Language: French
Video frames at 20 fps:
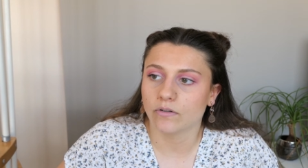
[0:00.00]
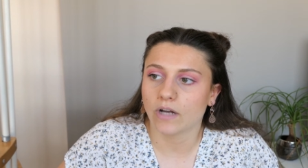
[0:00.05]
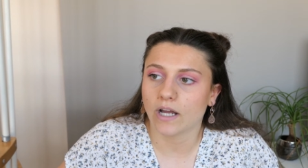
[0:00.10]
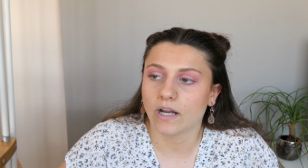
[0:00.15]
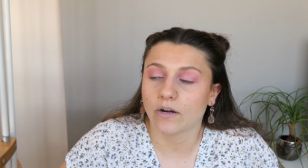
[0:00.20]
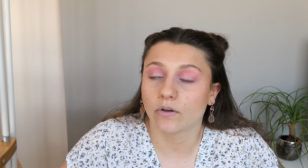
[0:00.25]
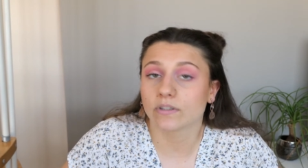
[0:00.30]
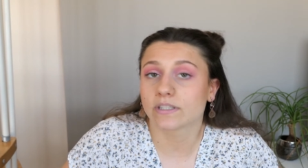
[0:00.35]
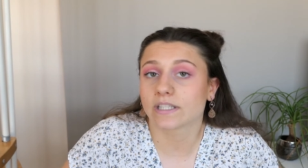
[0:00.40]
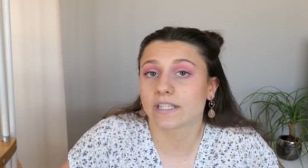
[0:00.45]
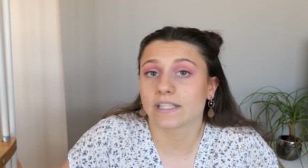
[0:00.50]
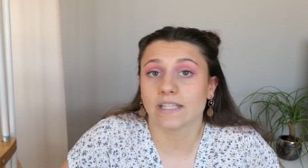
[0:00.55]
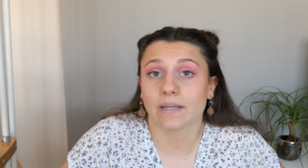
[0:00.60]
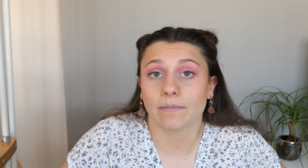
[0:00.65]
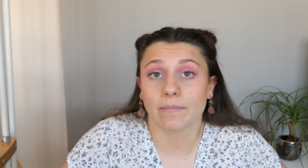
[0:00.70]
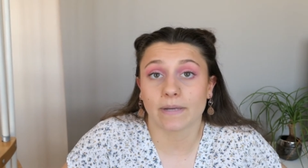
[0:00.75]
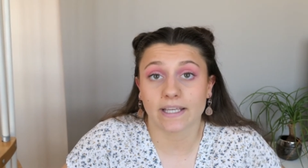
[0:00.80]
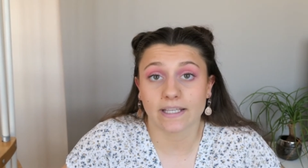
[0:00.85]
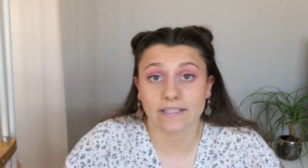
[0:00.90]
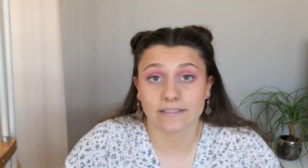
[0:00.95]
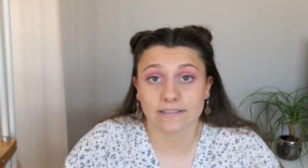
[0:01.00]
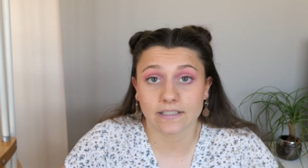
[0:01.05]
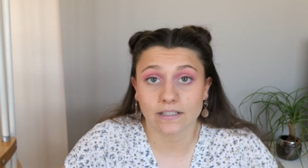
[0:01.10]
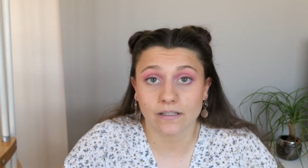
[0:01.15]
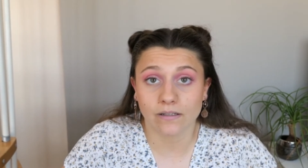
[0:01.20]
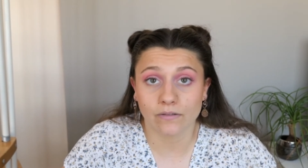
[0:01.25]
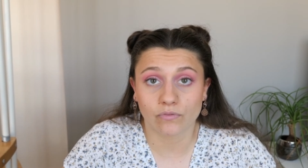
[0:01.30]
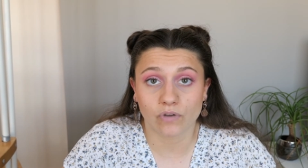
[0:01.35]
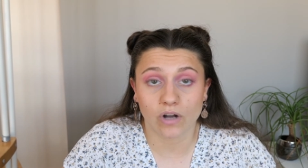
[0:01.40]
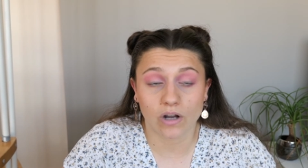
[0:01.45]
à l'entrée d'un
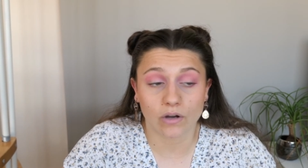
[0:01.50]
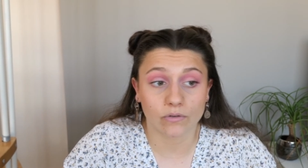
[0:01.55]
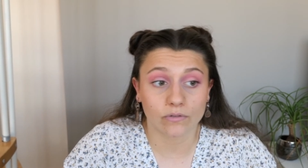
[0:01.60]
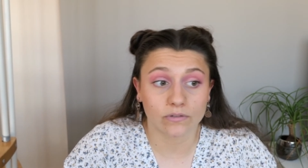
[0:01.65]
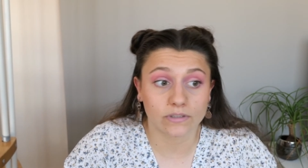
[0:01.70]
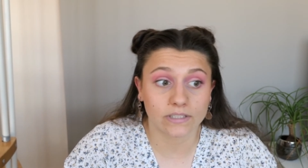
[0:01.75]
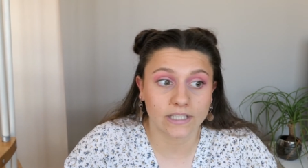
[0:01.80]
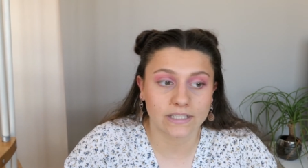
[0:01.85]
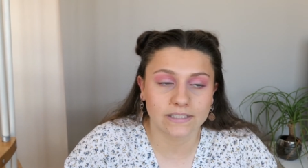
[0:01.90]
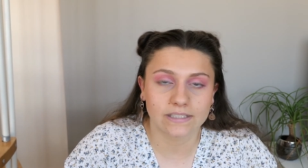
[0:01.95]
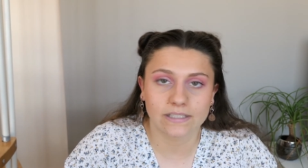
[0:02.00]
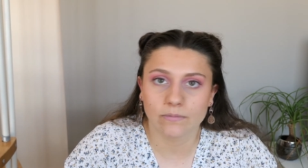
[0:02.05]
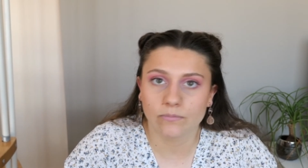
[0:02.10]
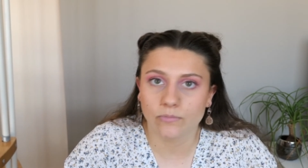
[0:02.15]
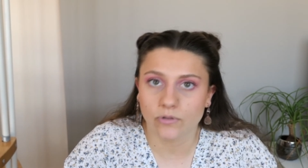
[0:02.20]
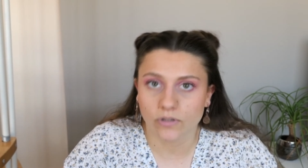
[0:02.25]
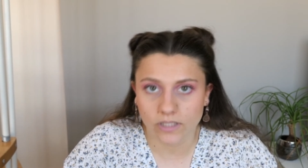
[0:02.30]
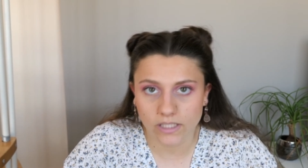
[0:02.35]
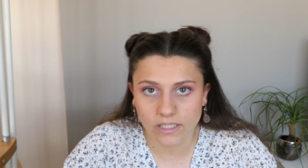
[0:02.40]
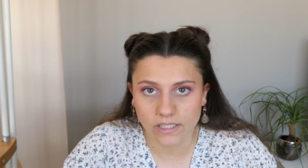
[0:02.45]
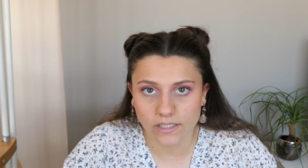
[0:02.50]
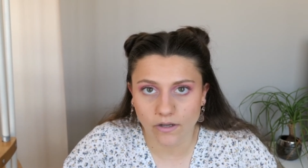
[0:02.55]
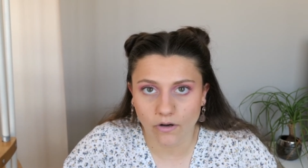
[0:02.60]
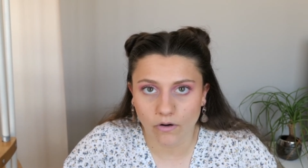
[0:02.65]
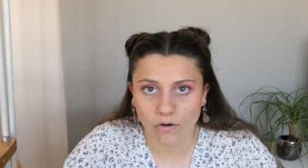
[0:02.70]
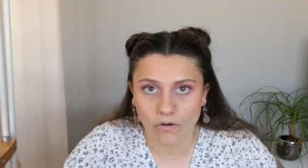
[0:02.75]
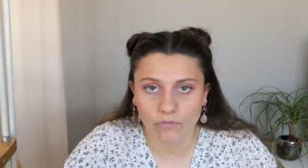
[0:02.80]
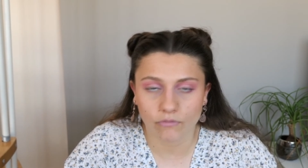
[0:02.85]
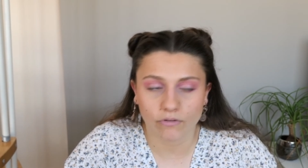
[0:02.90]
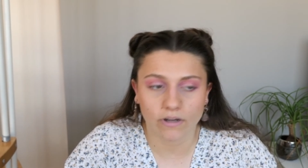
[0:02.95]
magasin, voir quel type de
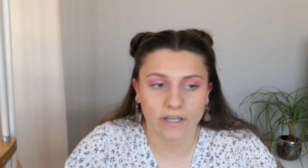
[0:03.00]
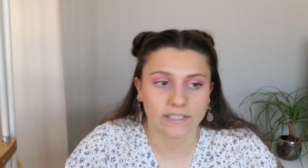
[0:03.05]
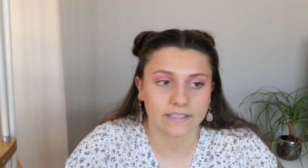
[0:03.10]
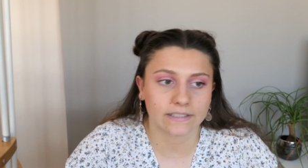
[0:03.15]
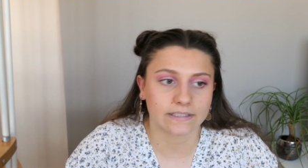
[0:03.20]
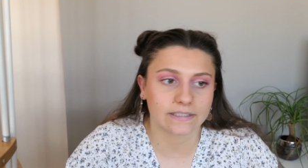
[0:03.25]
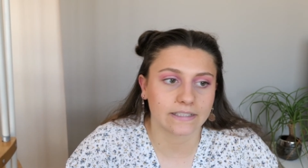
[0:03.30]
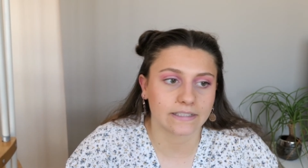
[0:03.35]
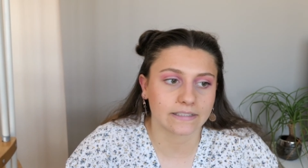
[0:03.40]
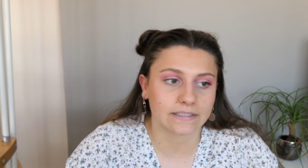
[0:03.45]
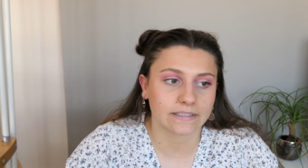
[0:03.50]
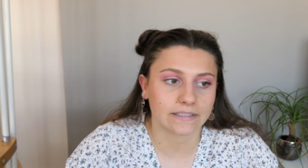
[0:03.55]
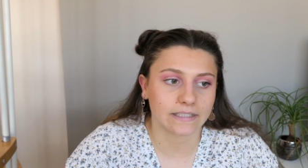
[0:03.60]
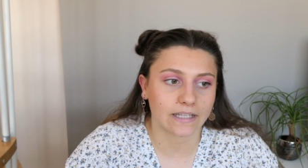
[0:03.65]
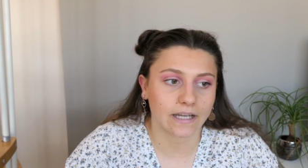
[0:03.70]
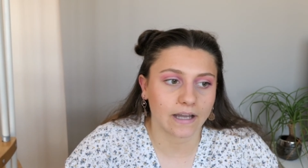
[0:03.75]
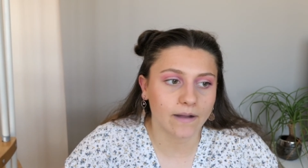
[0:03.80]
client va ici, etc.